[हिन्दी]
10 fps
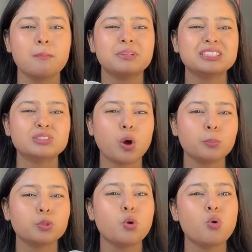बस
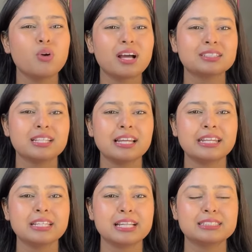टॉप थोड़ा सा
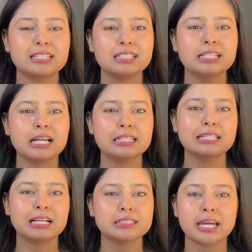लाइक ऐसा ढीला
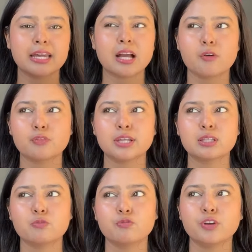ढीला सा है काफ़ी
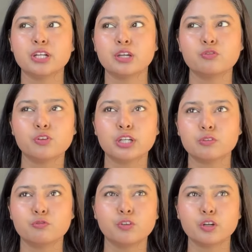एकदम फिटिंग फिट
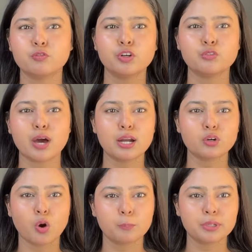फिट फिट वाला
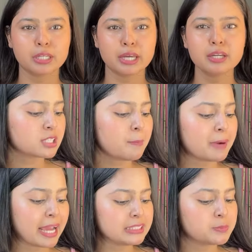टॉप नहीं है इसका
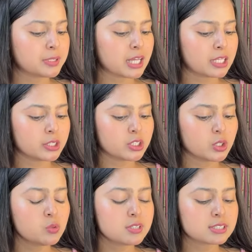प्राइस बता देती
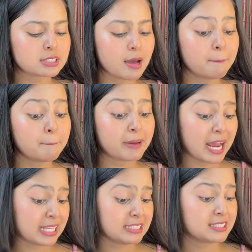हूँ इसका
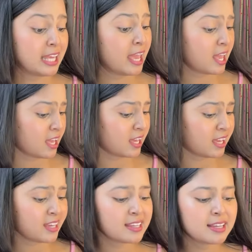प्राइस
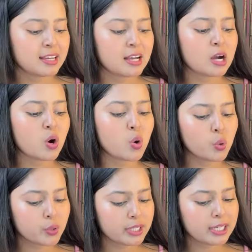है
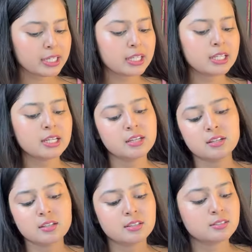ओनली
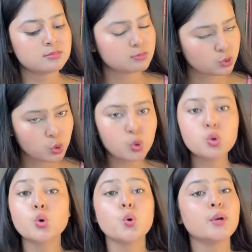
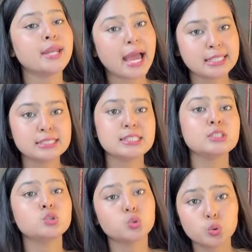टू नाइन्टी
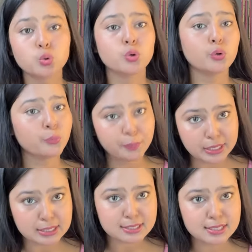टू
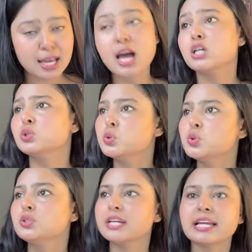रुपीज़ टू
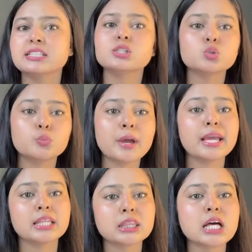नाइन्टी टू में
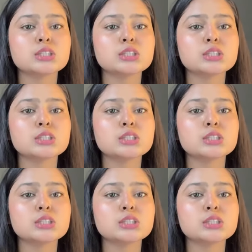इतना